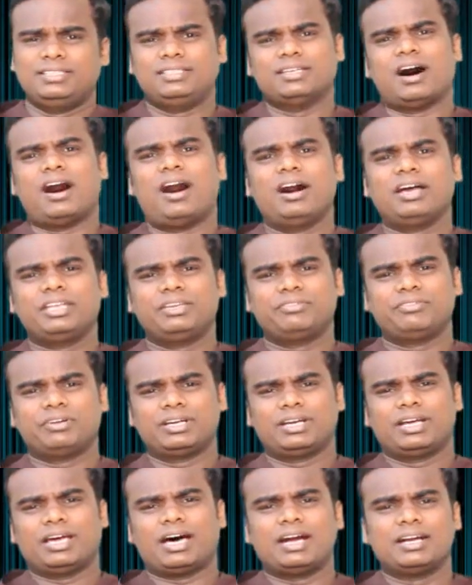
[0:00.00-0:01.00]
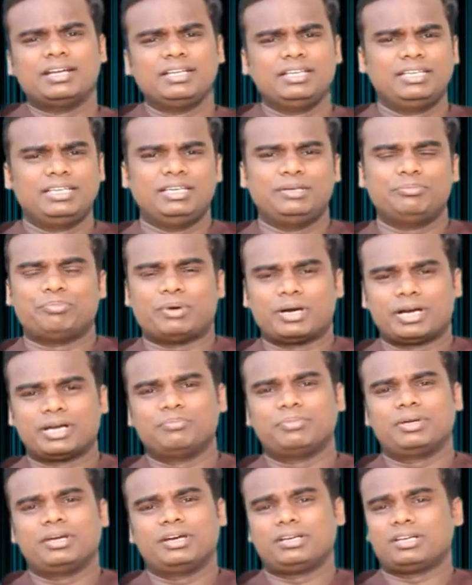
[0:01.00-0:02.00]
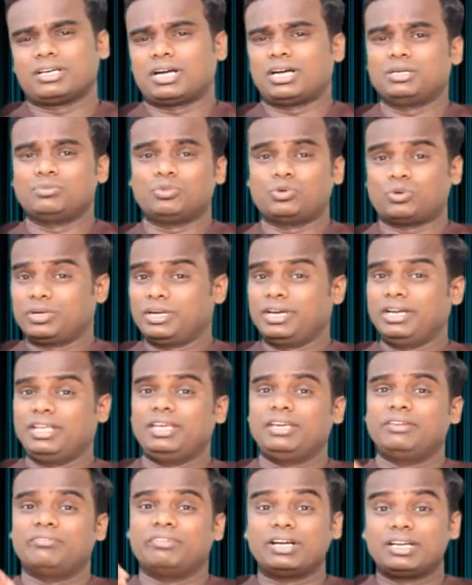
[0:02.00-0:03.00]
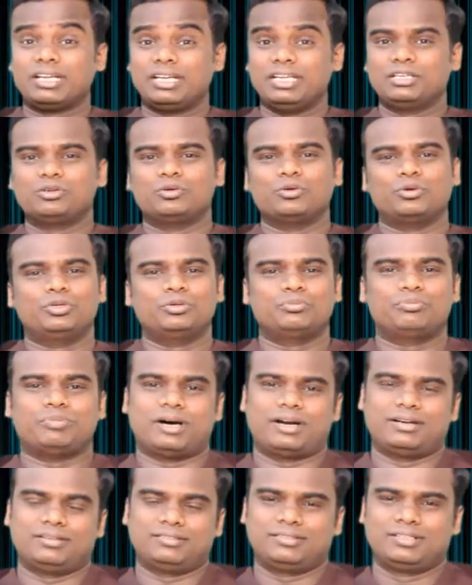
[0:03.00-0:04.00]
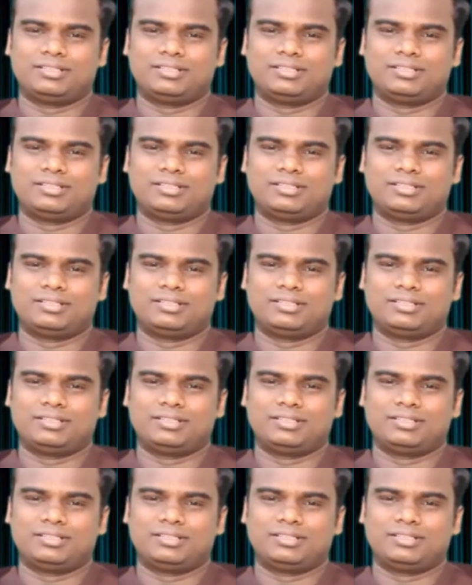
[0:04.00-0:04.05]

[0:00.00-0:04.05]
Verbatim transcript: யார் இவனை அணுகி பணம் கேட்டாலும் உடனே வட்டி கொடுப்பான்